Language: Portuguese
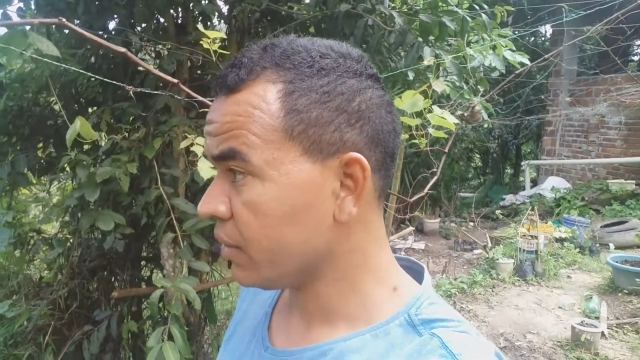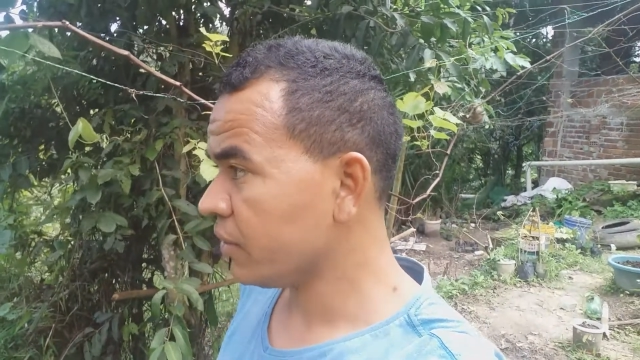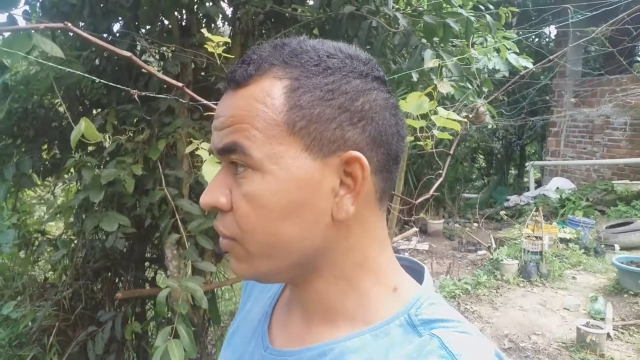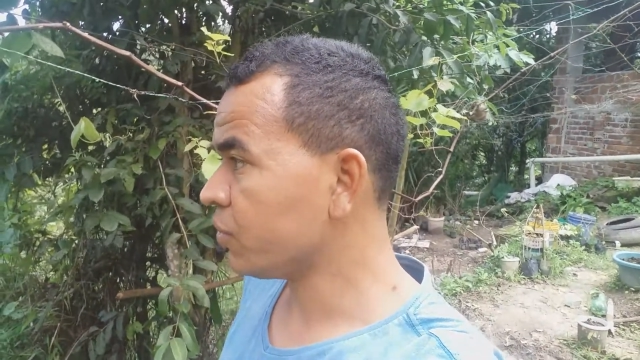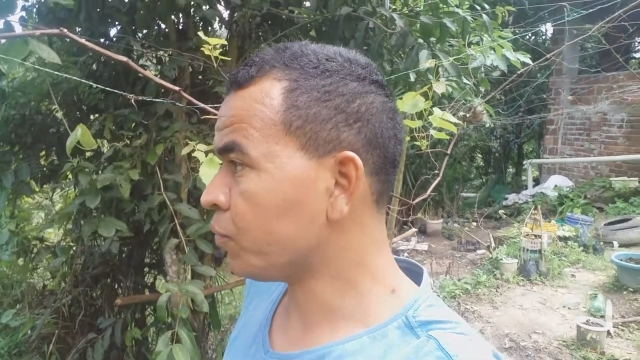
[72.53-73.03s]

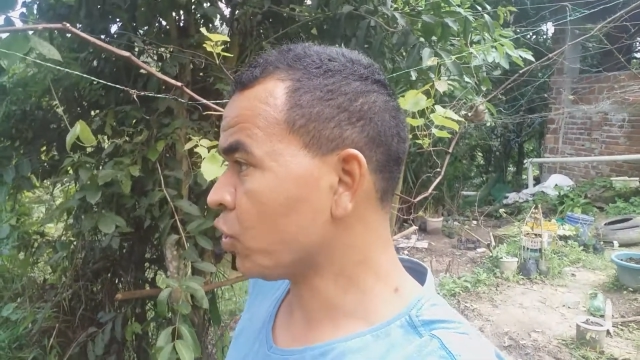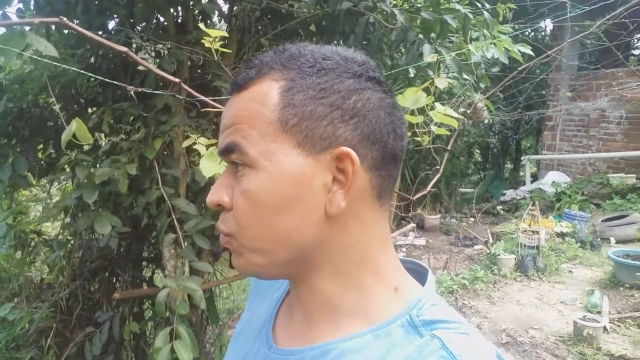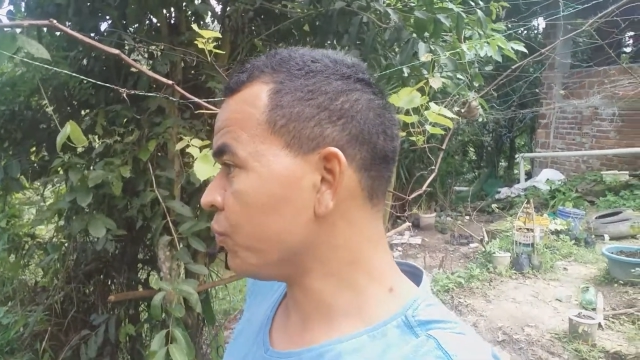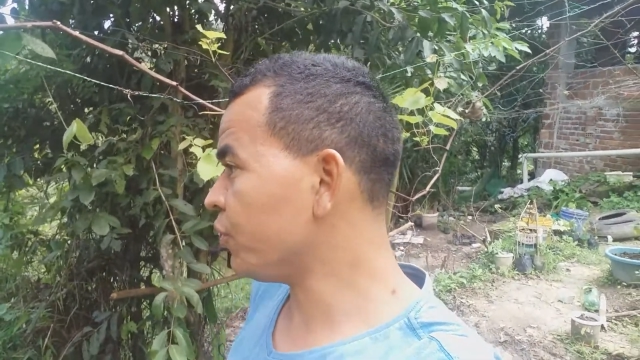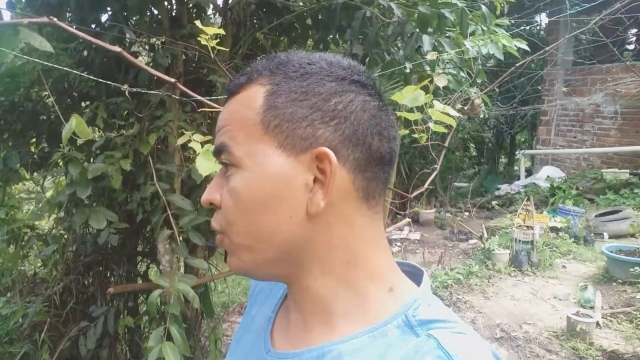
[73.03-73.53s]
No próximo
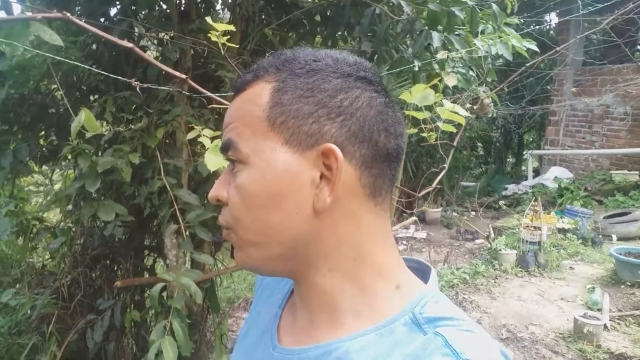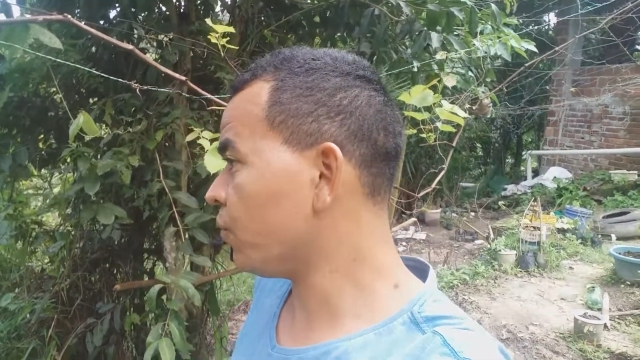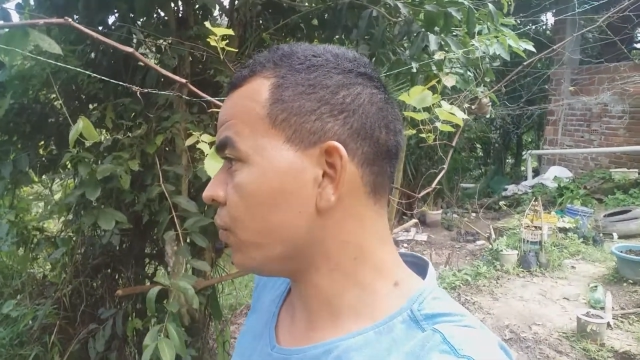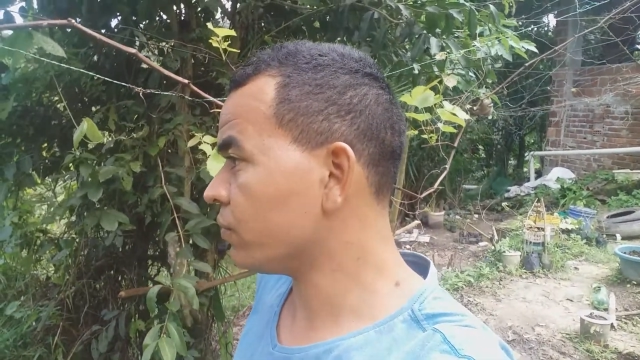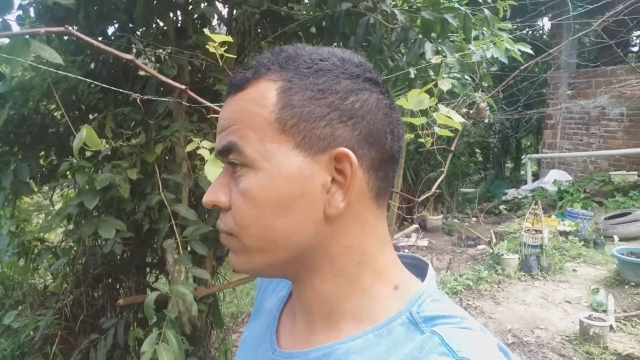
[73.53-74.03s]
vídeo eu
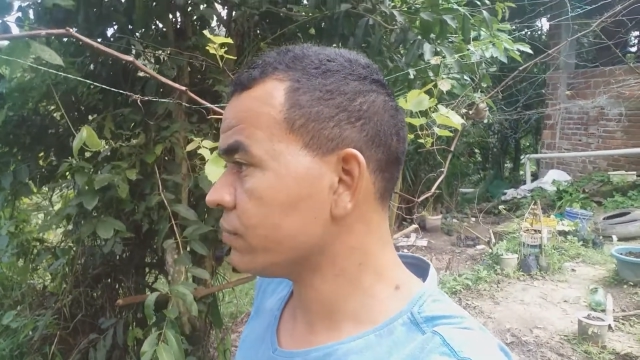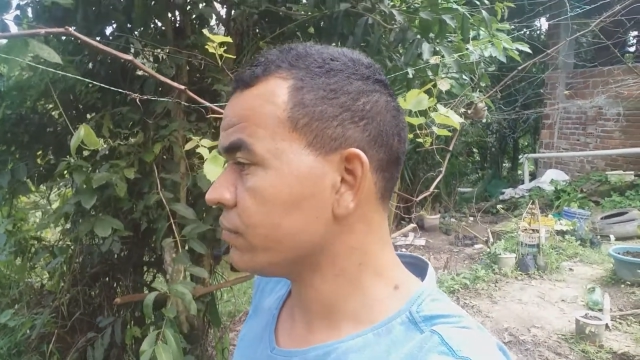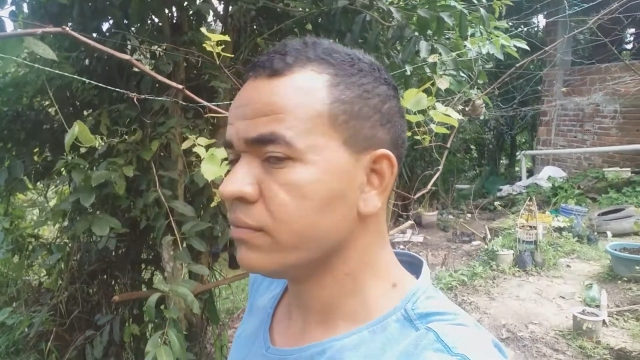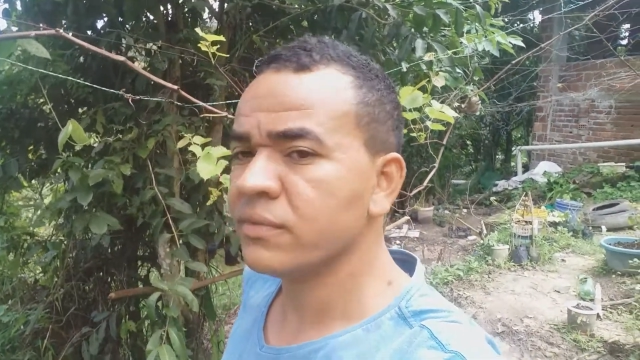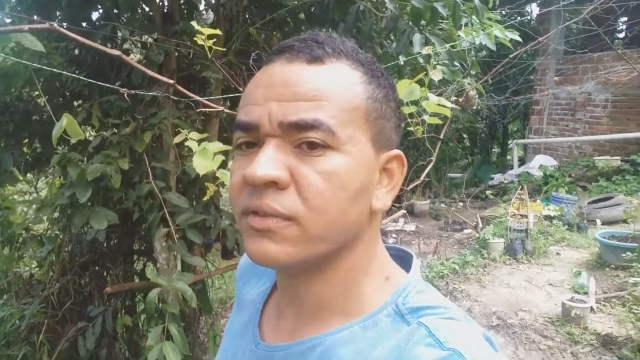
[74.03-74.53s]
vou,
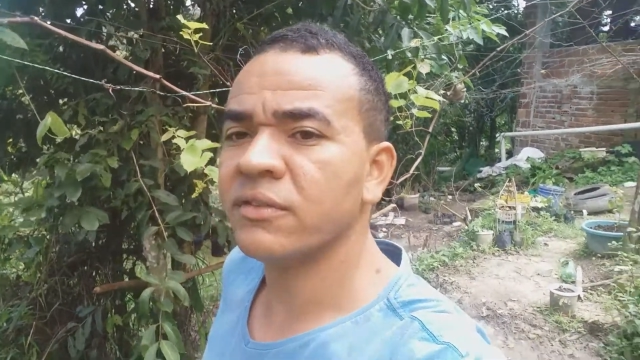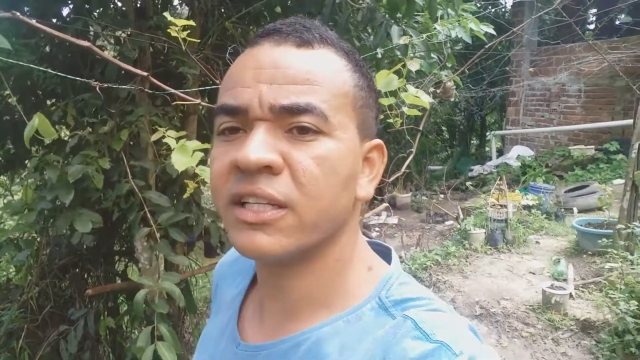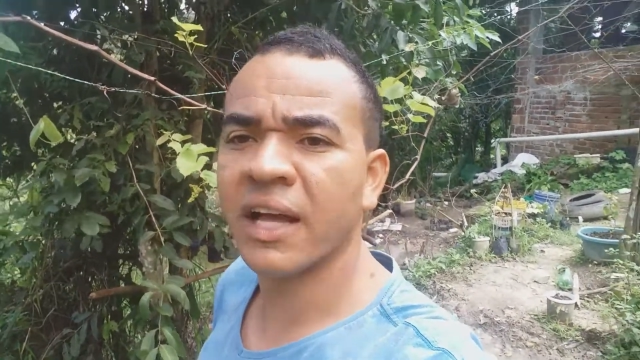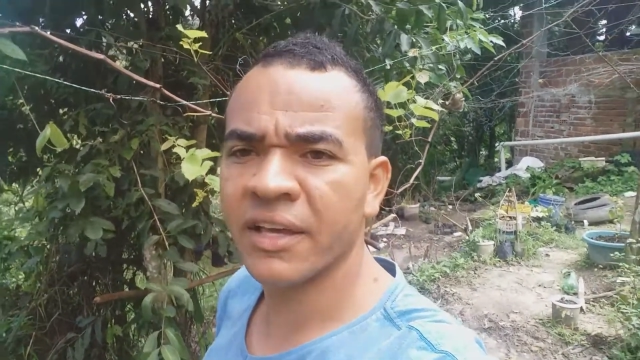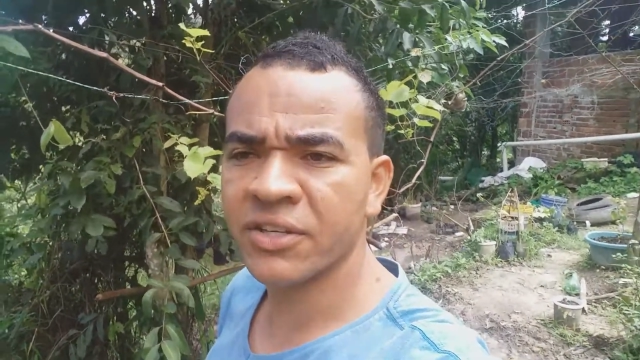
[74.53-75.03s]
vai estar tá
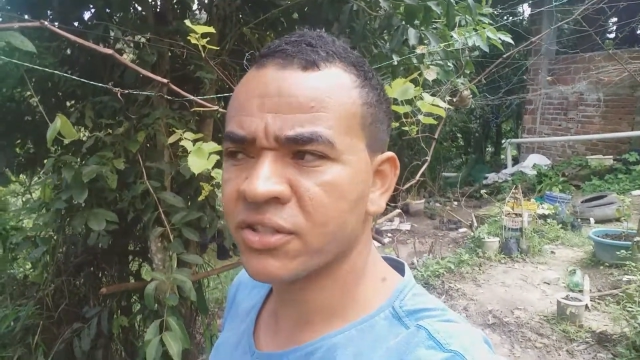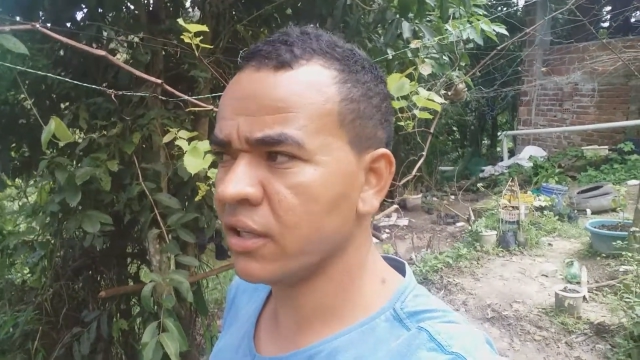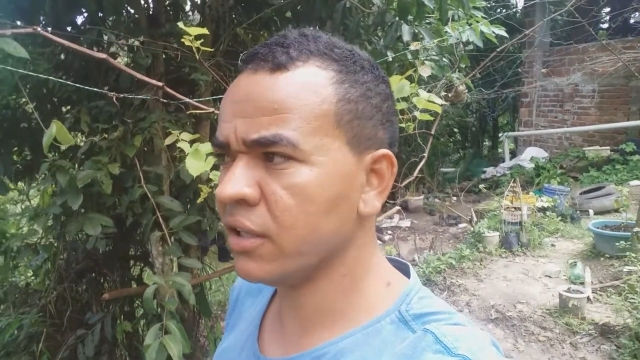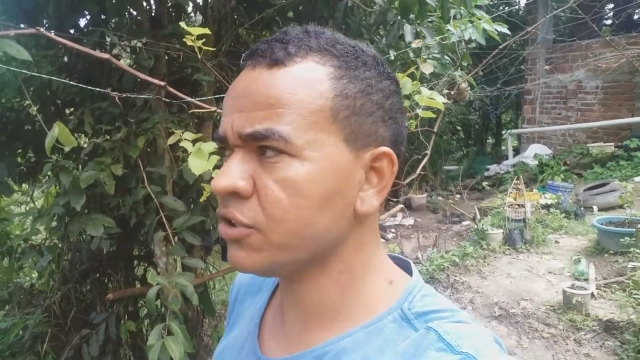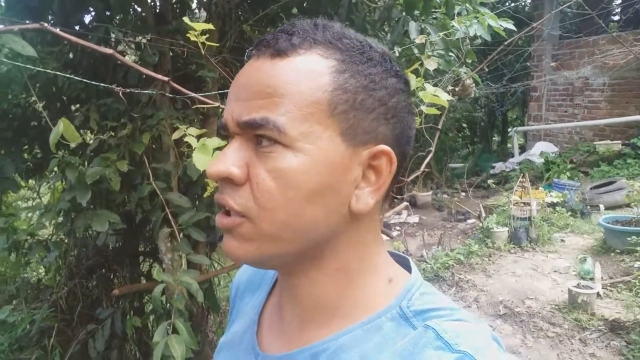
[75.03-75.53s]
aí
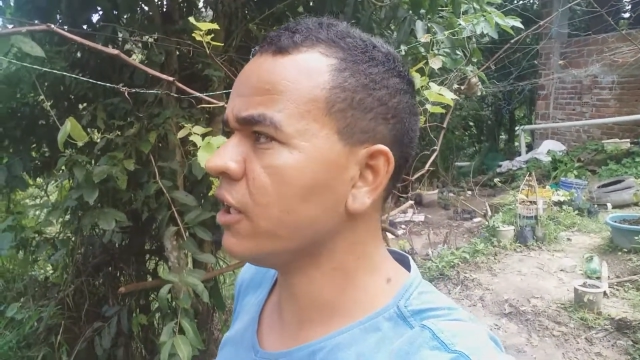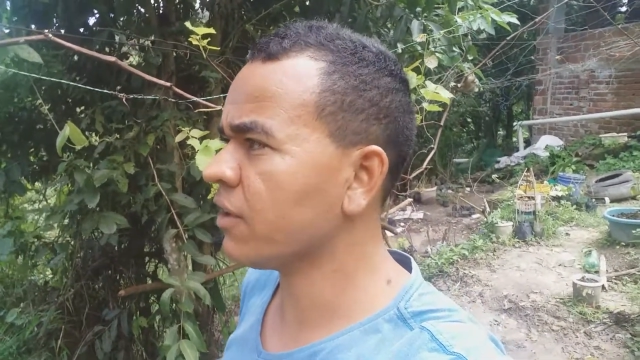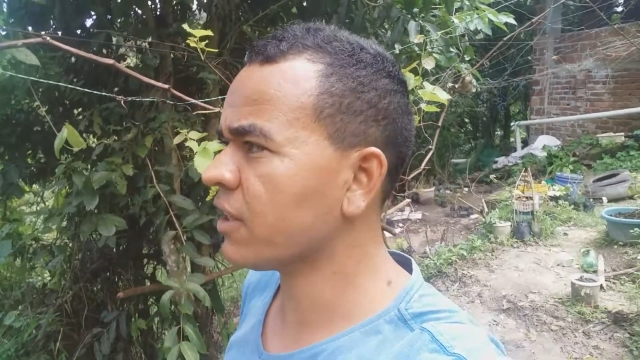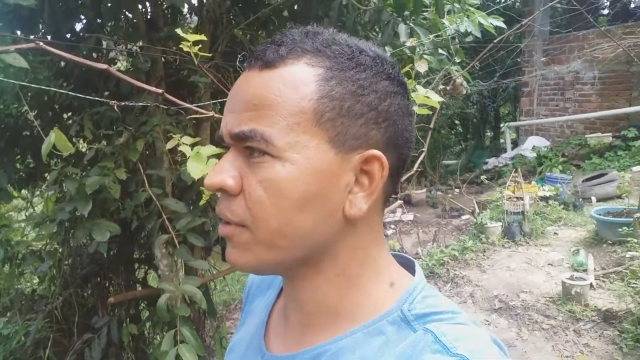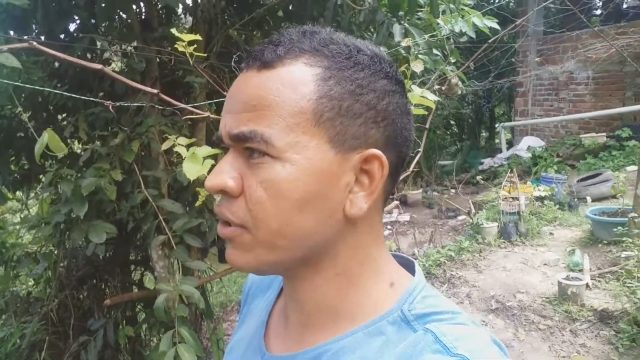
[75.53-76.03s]
esqueleto, esqueleto vai
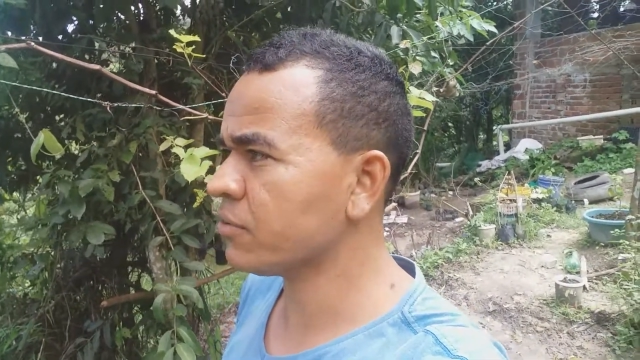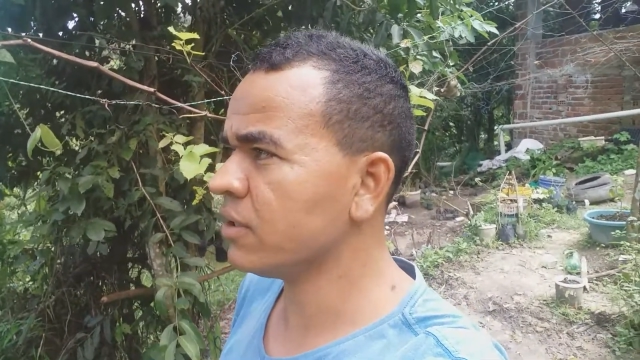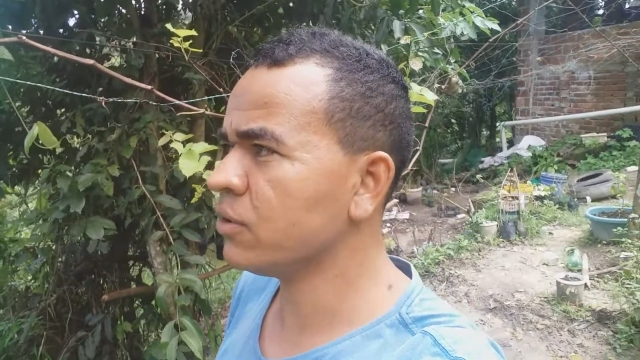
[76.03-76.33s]
estar tá me ajudando.